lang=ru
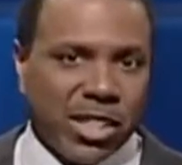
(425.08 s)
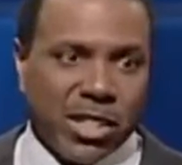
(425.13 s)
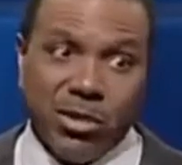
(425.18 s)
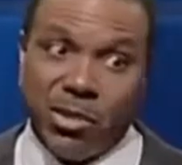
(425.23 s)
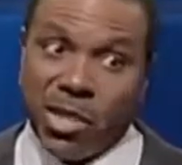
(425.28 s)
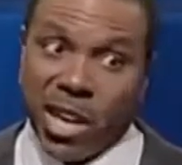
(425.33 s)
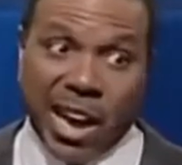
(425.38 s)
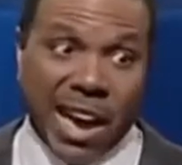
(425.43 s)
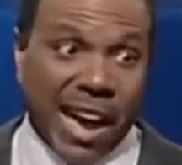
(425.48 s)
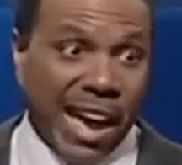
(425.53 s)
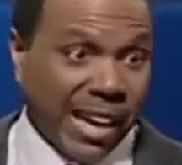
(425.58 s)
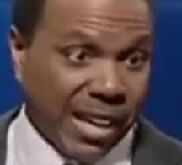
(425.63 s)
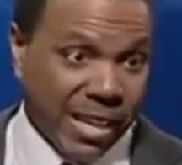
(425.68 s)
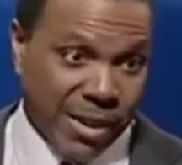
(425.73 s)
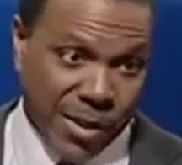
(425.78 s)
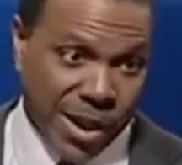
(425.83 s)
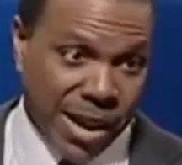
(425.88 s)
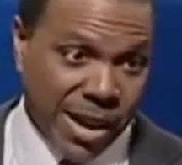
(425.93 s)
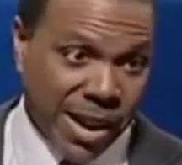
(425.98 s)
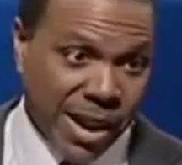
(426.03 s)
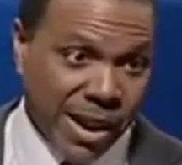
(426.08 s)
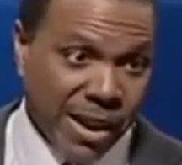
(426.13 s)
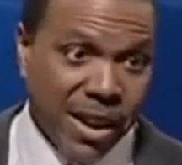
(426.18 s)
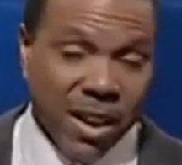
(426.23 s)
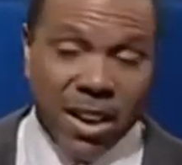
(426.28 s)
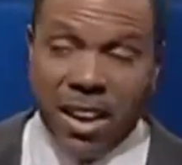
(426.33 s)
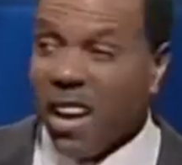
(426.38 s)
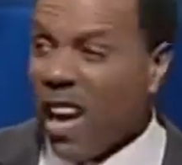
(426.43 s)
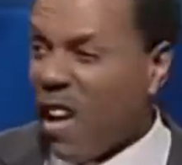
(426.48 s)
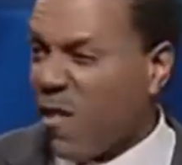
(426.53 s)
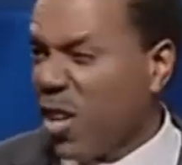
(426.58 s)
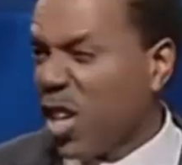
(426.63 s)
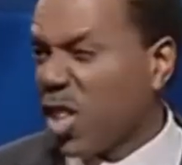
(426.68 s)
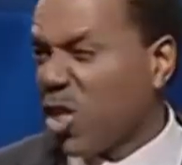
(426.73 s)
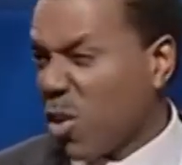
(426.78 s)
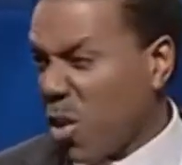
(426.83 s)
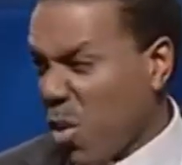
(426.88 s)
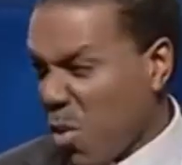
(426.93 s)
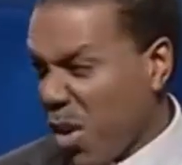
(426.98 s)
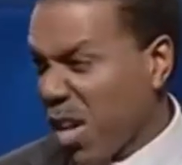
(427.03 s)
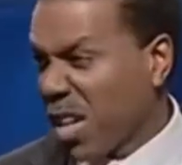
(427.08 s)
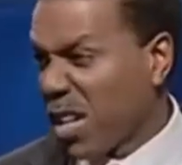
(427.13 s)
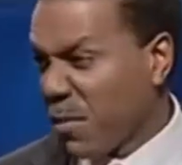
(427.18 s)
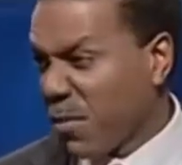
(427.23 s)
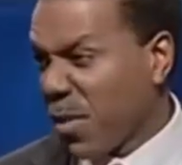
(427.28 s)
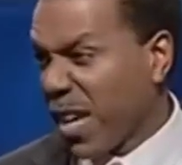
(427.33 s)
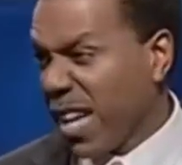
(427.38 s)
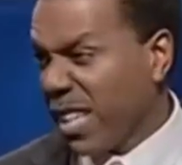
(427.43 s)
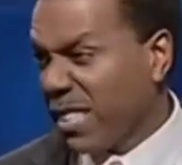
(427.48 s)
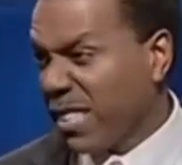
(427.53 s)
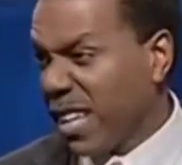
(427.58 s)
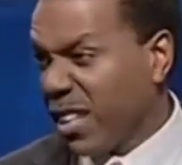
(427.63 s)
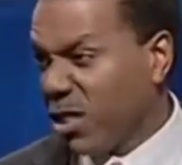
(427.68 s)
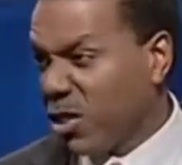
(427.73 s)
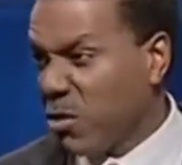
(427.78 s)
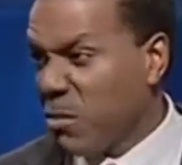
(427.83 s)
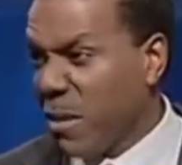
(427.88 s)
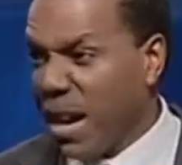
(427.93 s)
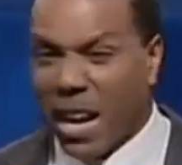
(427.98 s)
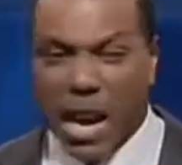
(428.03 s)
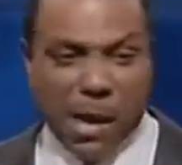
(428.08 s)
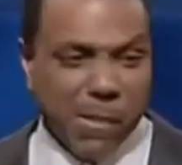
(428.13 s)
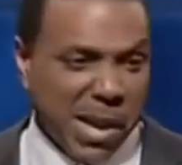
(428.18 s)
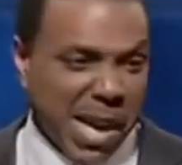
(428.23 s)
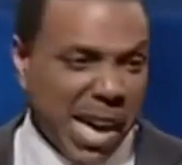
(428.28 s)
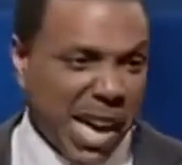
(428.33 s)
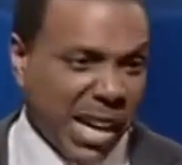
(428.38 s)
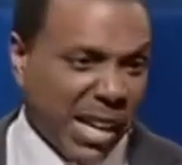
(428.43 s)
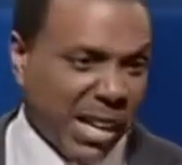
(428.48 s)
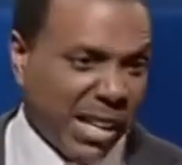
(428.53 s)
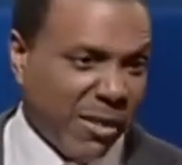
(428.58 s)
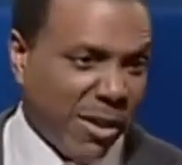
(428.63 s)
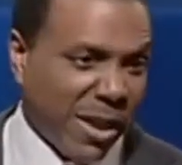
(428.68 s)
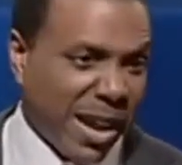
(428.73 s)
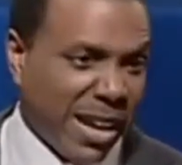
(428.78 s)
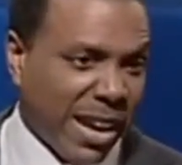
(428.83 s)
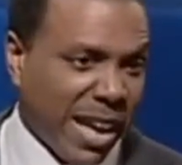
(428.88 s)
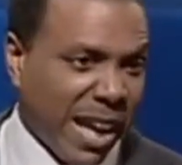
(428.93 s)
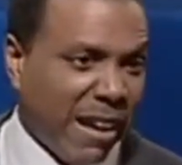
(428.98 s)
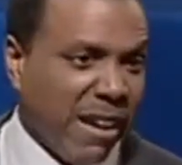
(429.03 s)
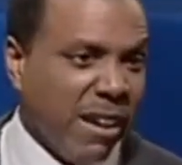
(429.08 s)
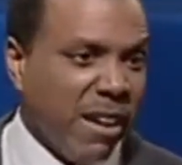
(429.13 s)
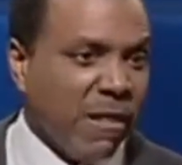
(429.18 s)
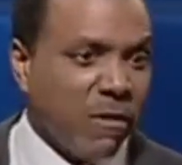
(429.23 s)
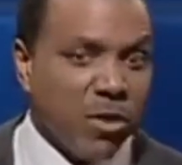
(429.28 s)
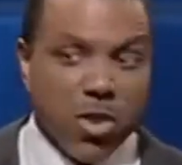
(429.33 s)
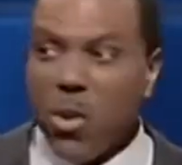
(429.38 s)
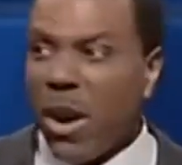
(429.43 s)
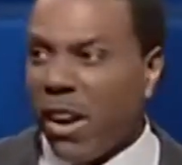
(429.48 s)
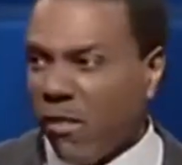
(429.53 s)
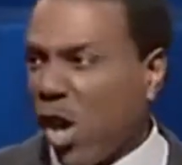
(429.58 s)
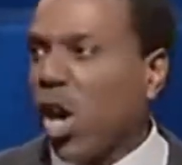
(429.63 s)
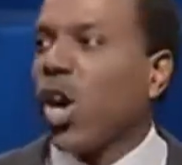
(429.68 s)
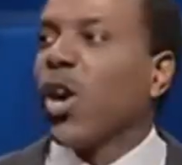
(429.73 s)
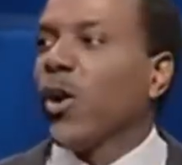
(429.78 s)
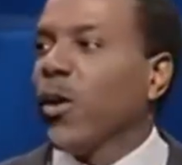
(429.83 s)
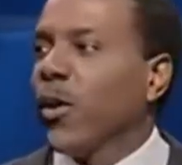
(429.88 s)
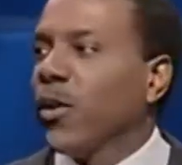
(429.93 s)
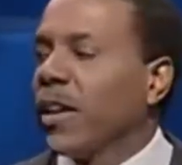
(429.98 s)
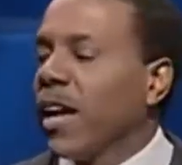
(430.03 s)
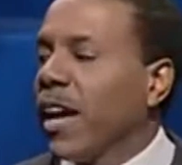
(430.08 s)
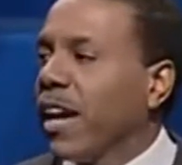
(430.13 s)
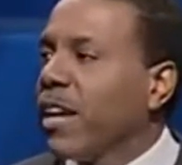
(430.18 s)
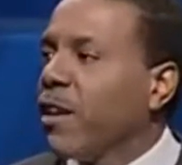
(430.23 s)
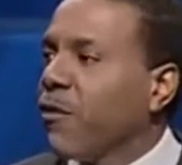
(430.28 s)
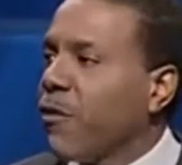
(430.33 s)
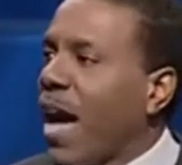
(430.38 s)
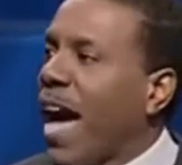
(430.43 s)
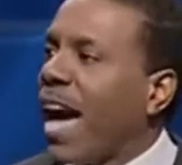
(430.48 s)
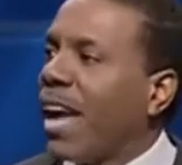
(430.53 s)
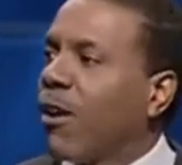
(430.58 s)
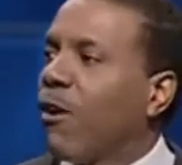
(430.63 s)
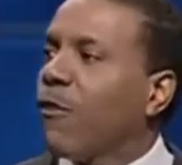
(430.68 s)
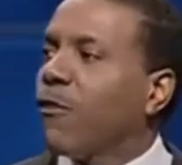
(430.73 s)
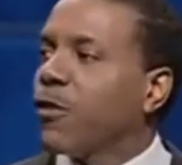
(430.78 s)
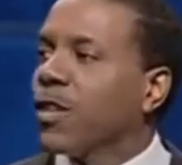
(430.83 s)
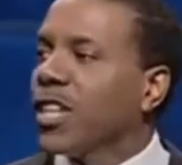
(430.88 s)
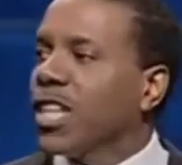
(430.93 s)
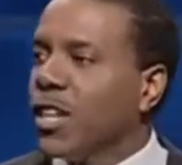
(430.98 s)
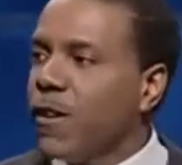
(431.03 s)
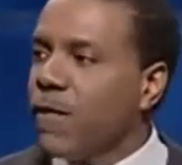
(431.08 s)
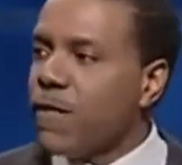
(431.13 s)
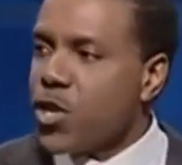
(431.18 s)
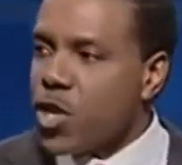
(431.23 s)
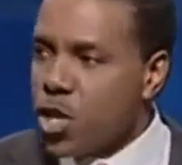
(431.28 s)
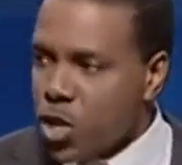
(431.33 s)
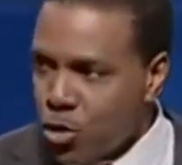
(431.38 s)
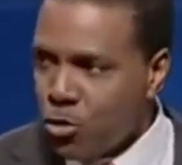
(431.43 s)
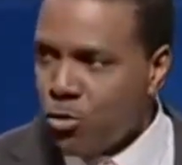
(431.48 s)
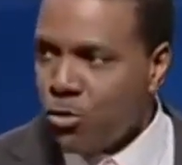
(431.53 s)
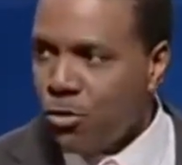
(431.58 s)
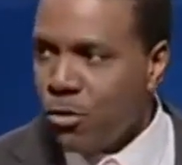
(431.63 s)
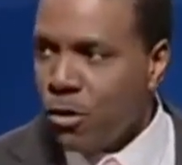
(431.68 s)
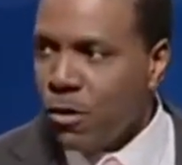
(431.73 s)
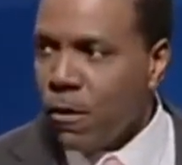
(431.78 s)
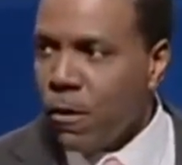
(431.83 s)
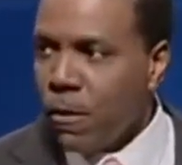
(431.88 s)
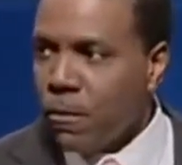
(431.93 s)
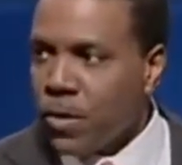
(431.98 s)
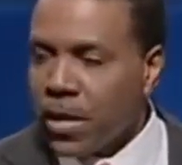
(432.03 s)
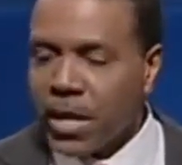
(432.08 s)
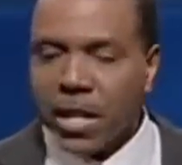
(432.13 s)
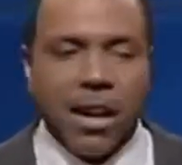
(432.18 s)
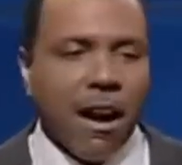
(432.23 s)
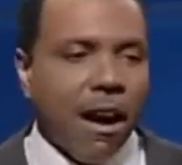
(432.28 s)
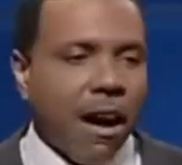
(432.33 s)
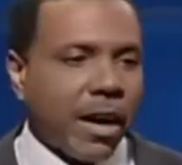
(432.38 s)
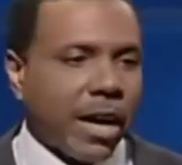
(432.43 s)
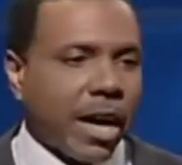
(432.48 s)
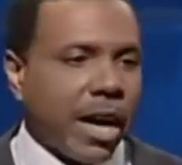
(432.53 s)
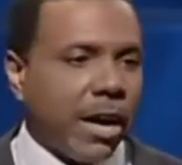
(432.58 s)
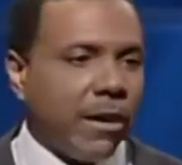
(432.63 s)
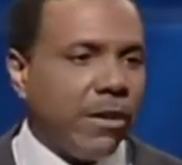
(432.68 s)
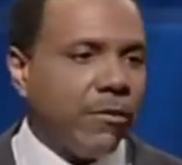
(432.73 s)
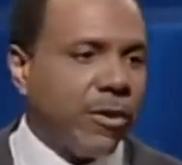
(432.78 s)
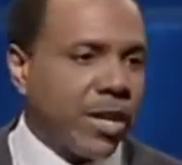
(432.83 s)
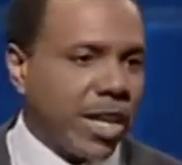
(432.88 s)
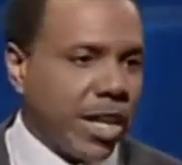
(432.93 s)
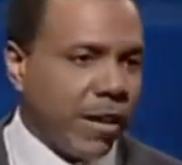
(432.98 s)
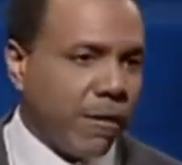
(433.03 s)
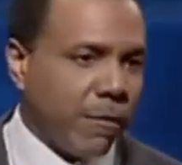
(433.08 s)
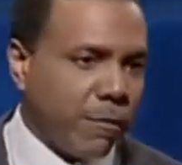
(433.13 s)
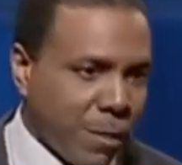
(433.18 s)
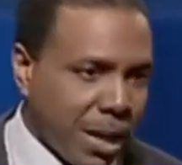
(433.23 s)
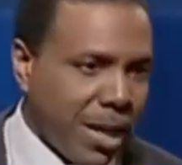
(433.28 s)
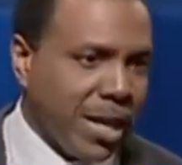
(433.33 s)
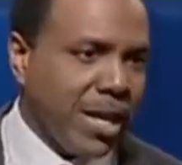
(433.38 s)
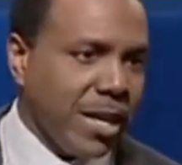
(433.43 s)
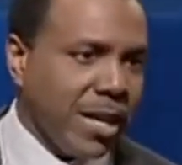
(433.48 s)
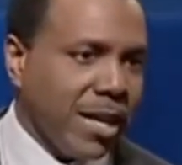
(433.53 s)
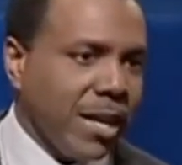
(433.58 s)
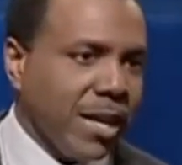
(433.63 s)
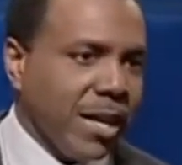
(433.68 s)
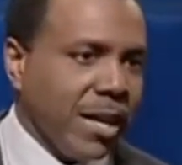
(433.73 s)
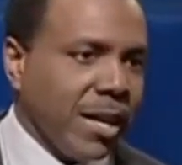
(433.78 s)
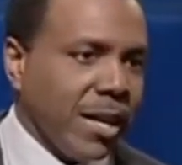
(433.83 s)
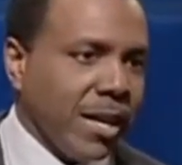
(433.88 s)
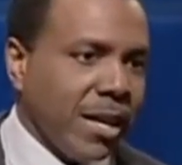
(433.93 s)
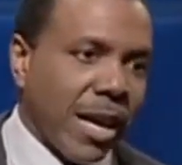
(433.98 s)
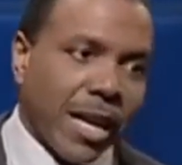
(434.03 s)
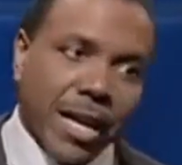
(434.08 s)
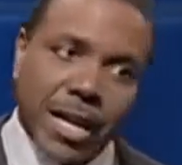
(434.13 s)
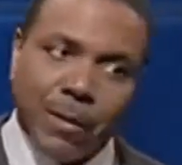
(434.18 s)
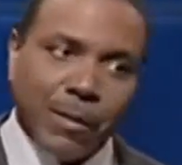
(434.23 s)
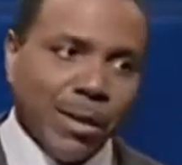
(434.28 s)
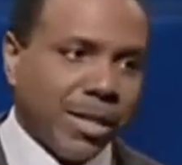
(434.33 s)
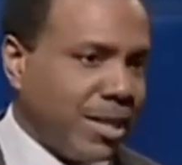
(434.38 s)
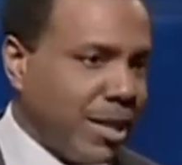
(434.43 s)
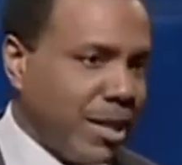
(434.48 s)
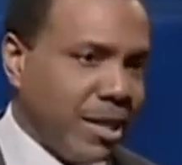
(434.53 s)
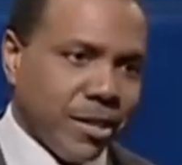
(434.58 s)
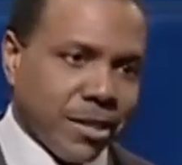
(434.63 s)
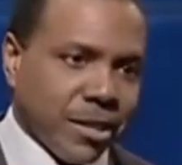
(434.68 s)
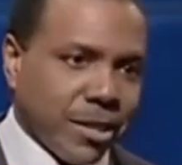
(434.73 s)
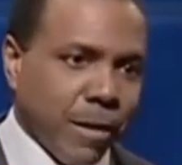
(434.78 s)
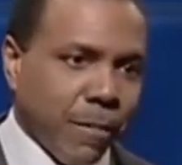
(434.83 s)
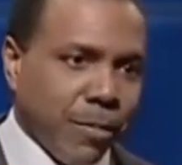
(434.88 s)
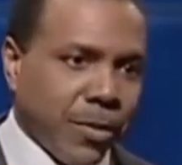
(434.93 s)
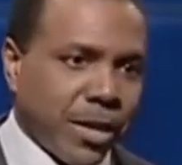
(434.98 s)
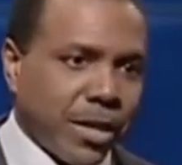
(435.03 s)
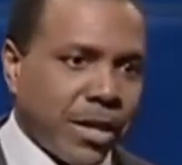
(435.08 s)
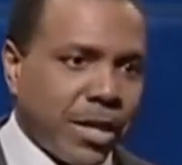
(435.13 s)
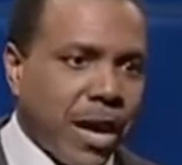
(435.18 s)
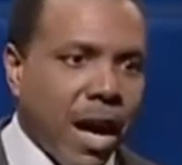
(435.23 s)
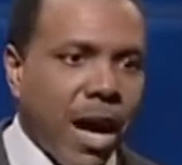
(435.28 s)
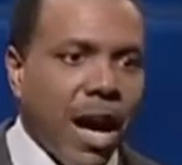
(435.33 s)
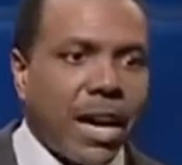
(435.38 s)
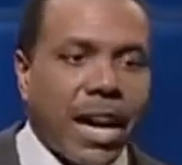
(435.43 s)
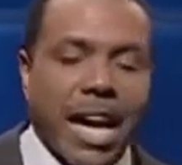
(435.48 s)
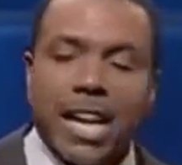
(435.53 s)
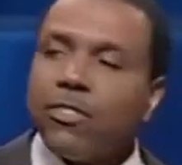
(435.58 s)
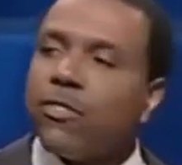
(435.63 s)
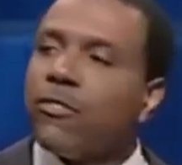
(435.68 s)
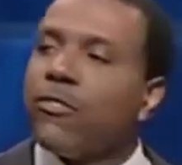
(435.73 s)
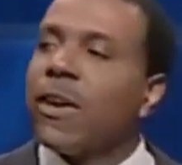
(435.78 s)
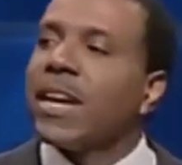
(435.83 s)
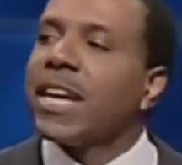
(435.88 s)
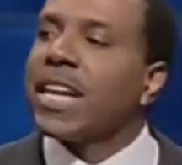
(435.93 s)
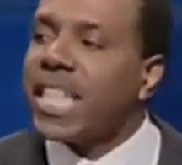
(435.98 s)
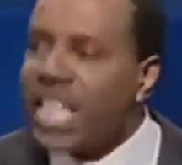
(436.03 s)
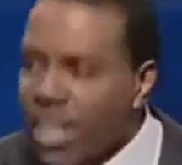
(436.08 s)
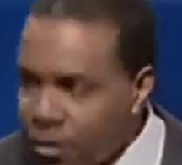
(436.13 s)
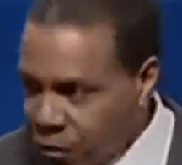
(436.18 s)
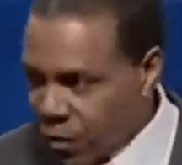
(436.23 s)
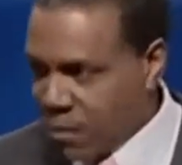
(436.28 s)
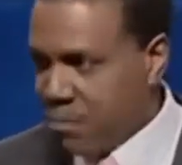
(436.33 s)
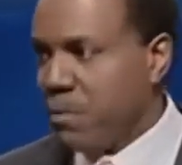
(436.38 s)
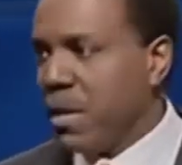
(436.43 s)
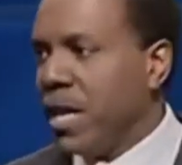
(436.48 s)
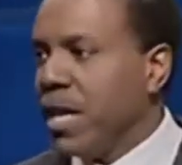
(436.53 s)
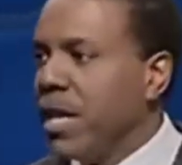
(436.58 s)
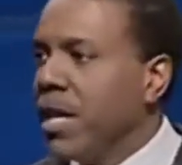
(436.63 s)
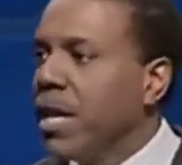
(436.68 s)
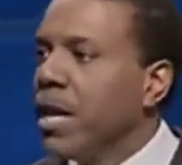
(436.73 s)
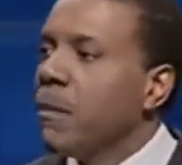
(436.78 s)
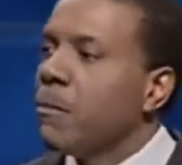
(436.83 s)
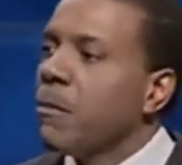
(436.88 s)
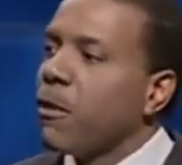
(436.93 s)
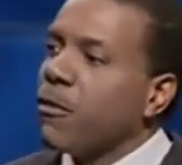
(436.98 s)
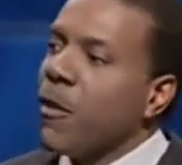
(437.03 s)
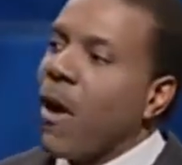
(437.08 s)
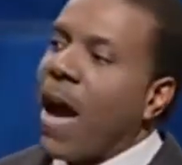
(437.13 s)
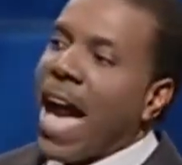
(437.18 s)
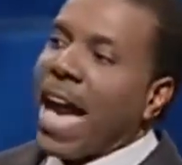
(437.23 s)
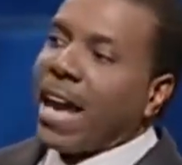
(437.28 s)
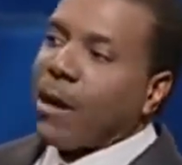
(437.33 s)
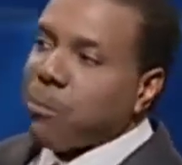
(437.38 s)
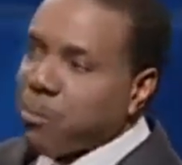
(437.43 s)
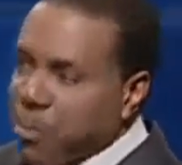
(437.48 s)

я не буду вам говорить то, чего вы не сможете вместить. Вы слышали, что если я не прощу вас, то Бог не может простить меня. Вот что я вам скажу. Бог простил меня еще до того, как у меня возникла проблема с вами.